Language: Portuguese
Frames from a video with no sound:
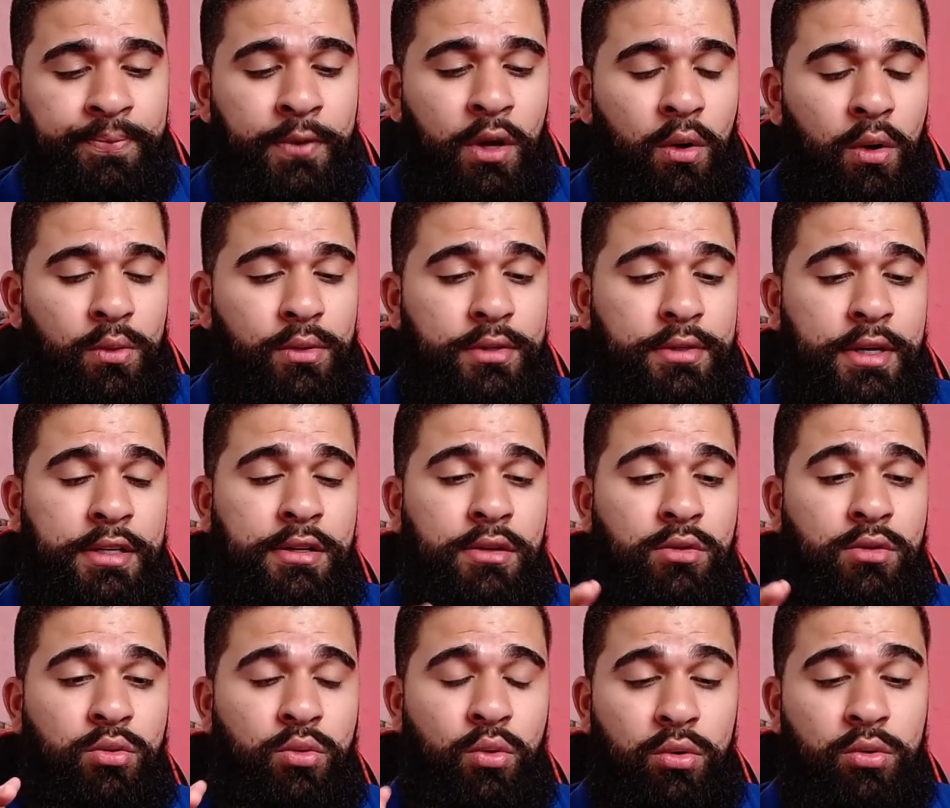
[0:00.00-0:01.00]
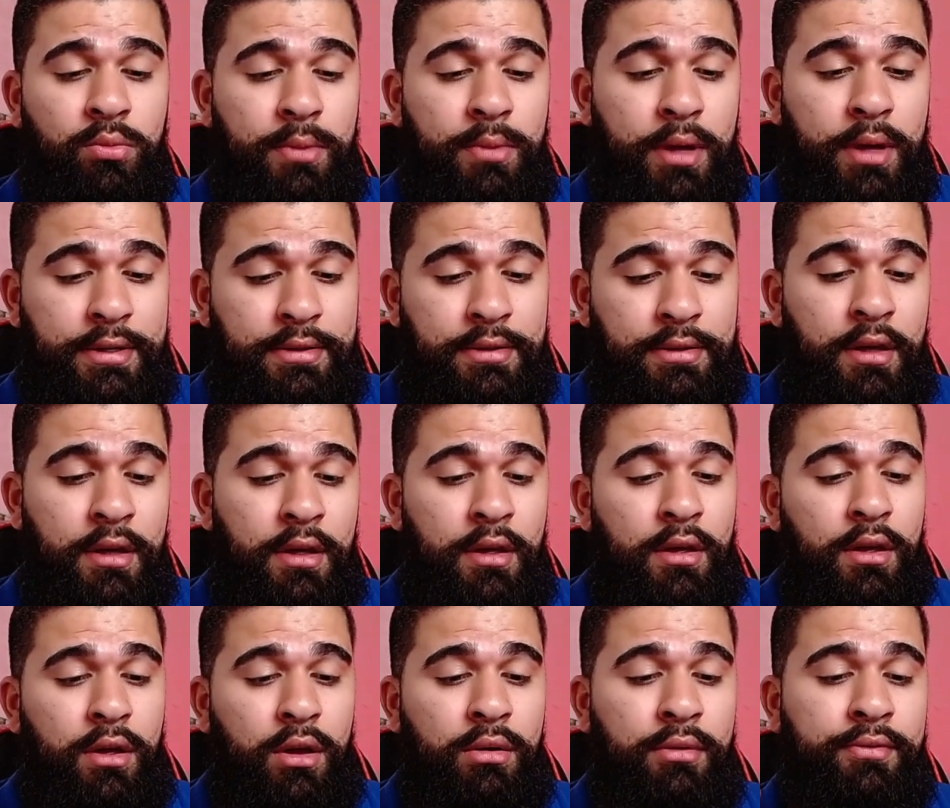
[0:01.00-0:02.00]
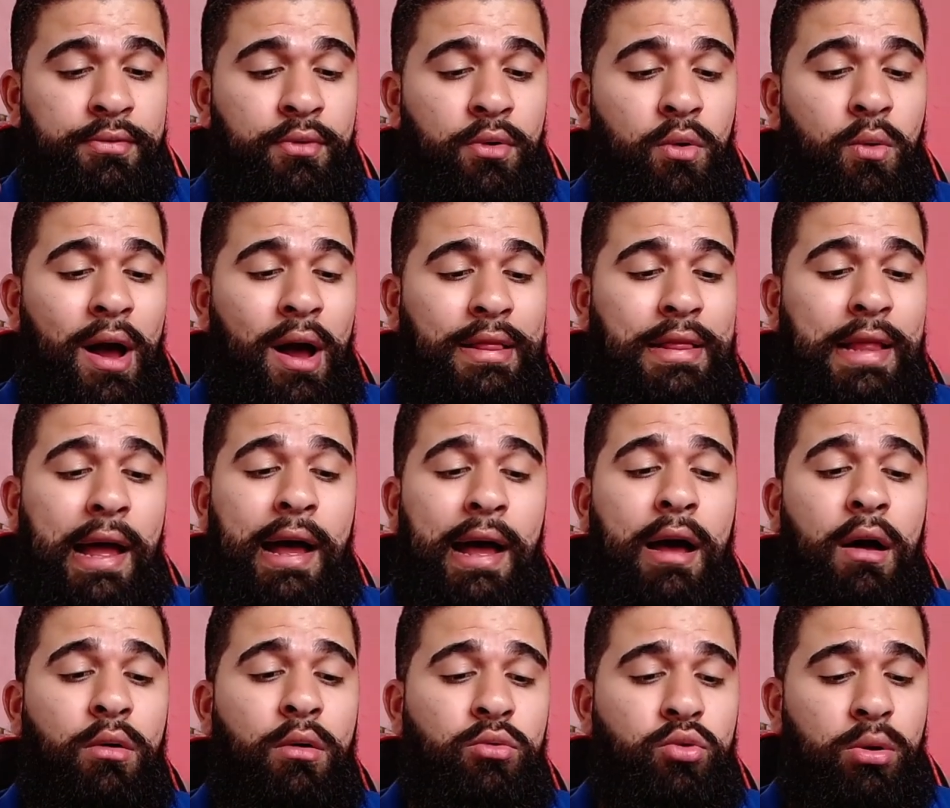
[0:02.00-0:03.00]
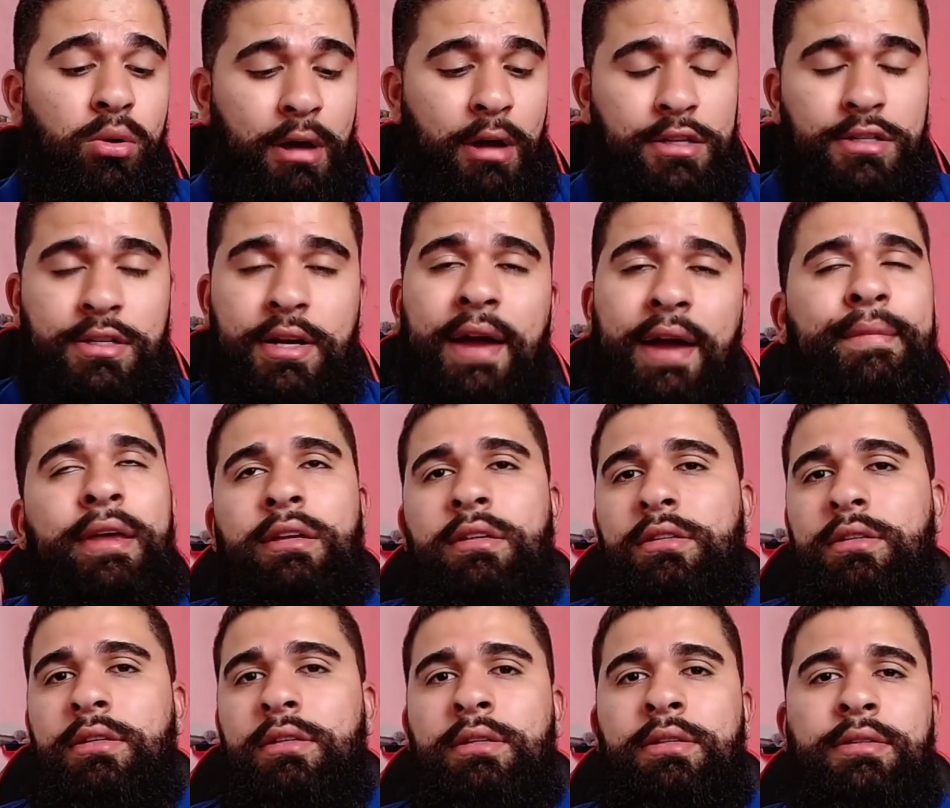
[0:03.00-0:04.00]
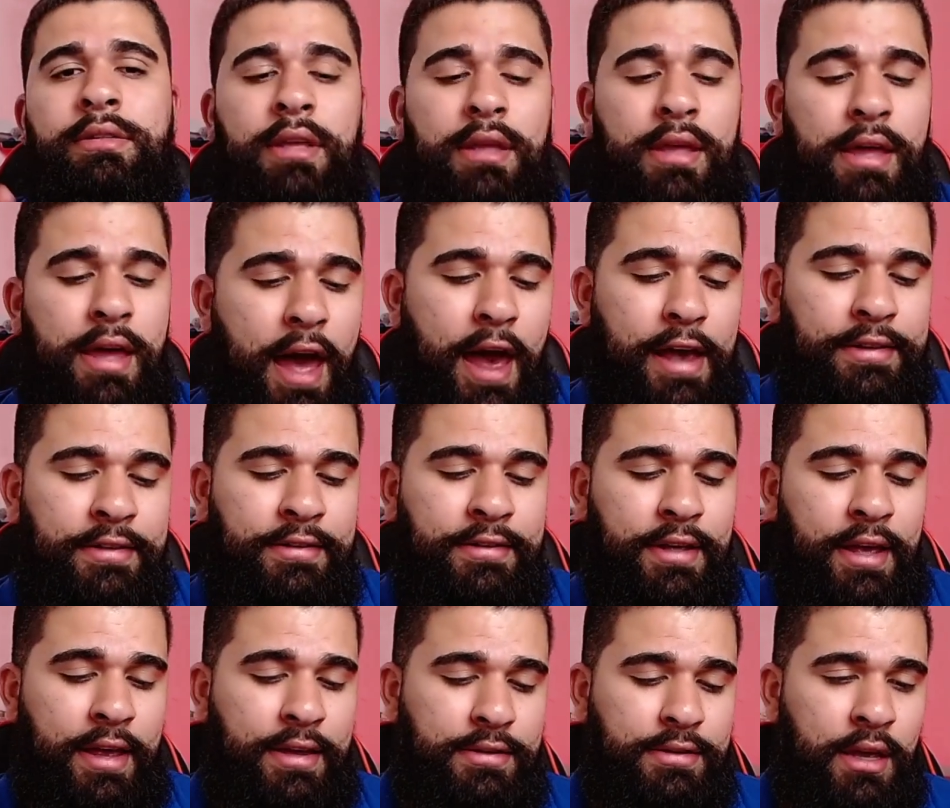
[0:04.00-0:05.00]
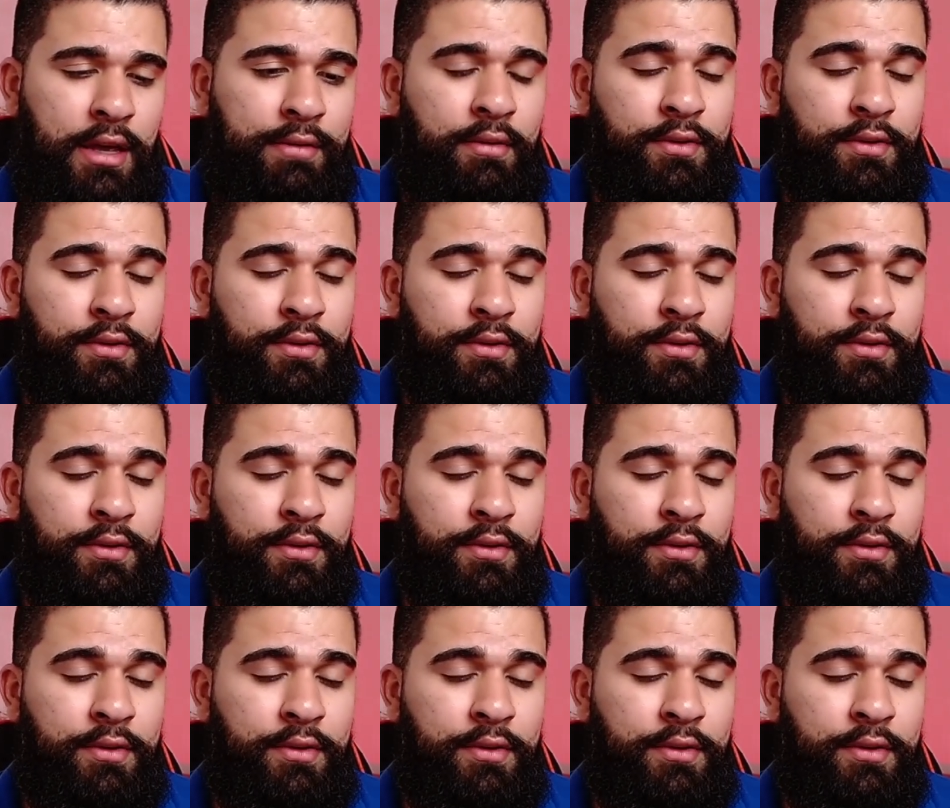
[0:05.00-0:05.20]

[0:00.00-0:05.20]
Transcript: ou seja, todo mês eu vou guardar automaticamente 100 reais nessa reserva.